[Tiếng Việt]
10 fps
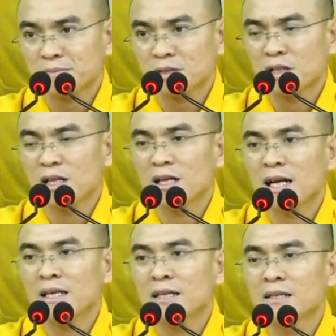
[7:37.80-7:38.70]
cho nên ở
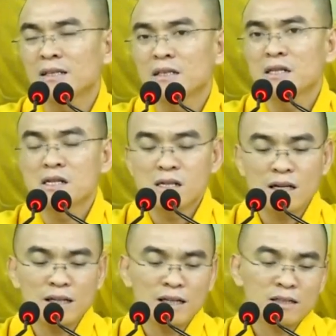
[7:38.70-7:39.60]
đây á
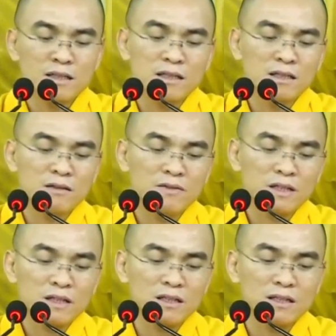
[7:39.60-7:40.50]
thầy à, kính thưa quý
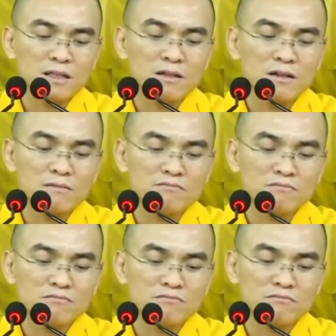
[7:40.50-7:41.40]
phật tử có
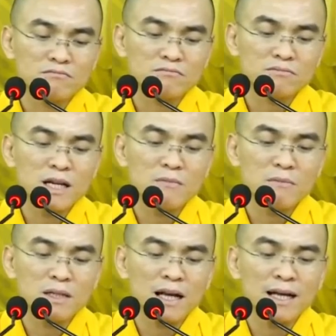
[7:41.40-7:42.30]
nếu mà
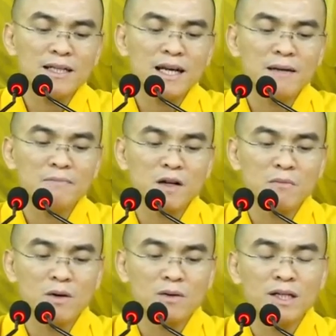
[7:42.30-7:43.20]
mình thấy thêm có
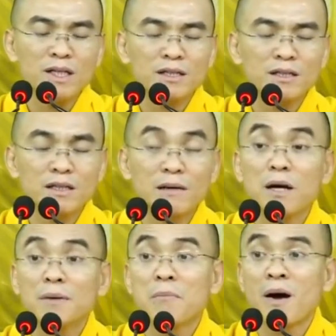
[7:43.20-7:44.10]
một cái hiện tượng là
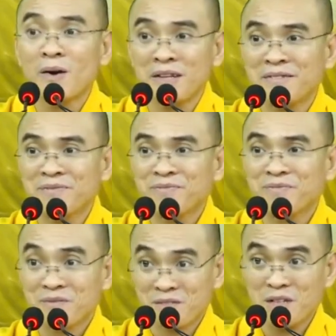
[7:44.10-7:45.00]
mệt mỏi
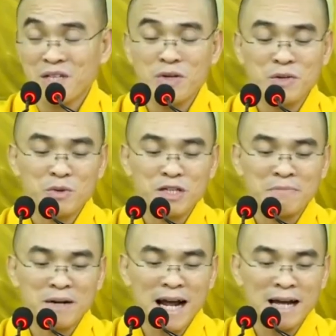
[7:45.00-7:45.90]
dấu hiệu của
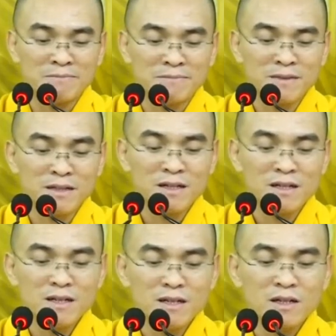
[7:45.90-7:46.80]
trầm cảm
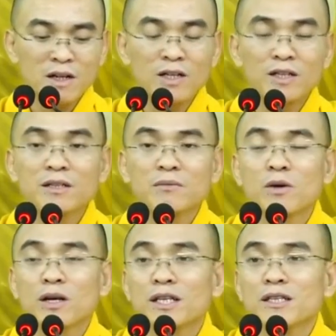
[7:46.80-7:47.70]
rồi
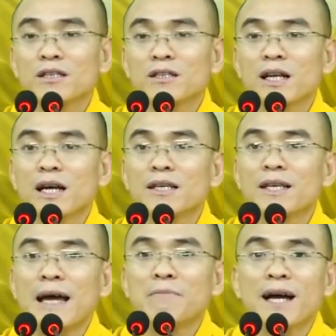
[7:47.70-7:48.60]
một cái hiện tượng đó là
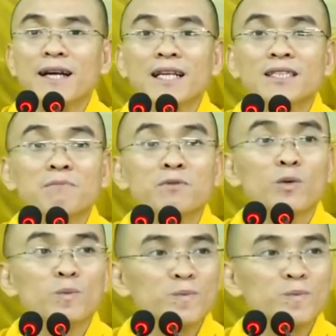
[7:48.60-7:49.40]
giảm khả năng tập trung